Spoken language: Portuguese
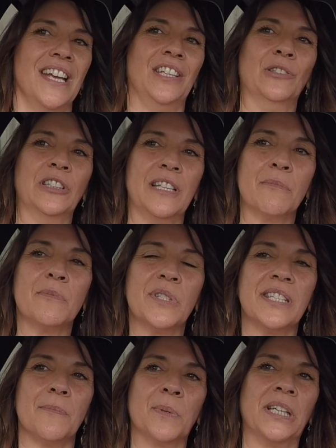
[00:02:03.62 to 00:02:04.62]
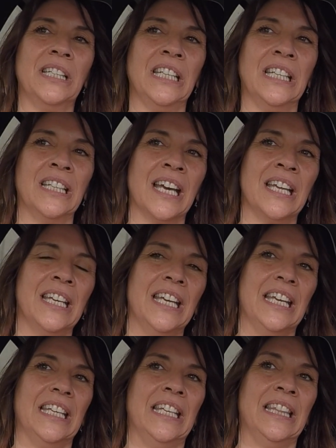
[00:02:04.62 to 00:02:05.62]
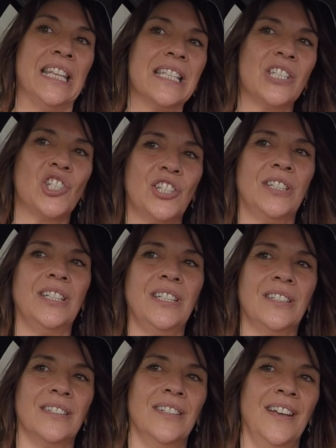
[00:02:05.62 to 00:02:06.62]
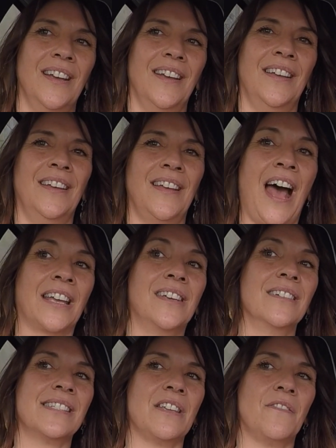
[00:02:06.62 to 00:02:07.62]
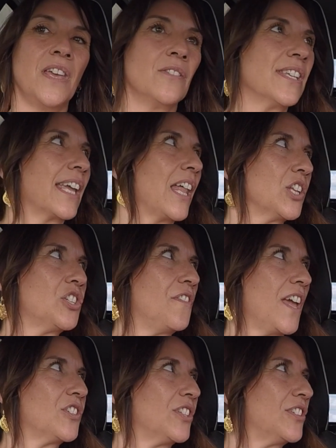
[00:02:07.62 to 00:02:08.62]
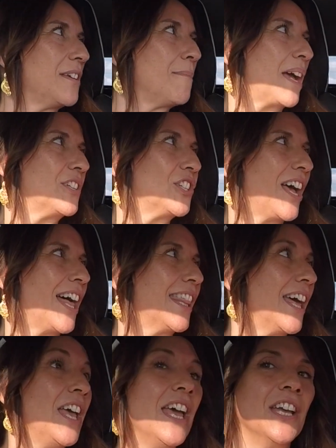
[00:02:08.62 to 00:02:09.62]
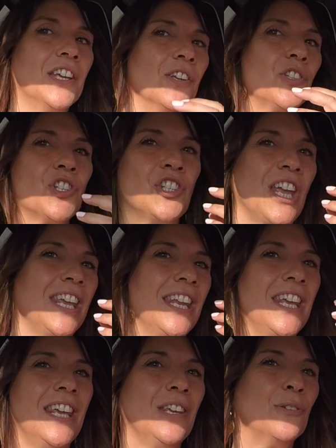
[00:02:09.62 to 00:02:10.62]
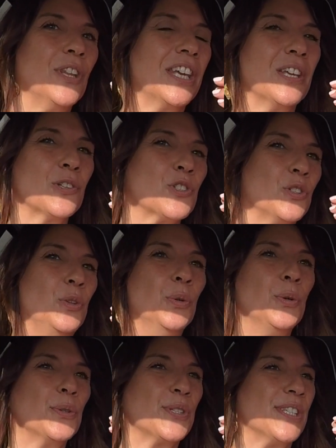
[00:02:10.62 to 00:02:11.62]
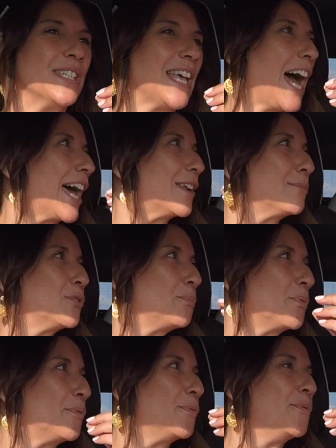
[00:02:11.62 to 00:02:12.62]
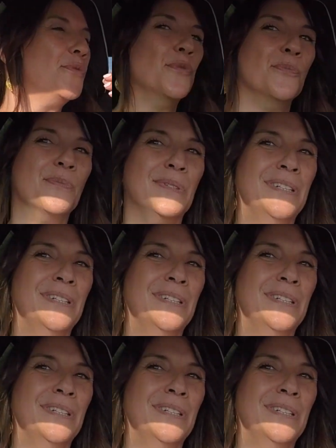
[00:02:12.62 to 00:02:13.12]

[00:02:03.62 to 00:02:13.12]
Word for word: E eu lembro-me de ser pequenina e de assistir uh, àqueles eventos, aquelas festas da embaixada, aquele cheirinho daqueles doces árabes, o perfume.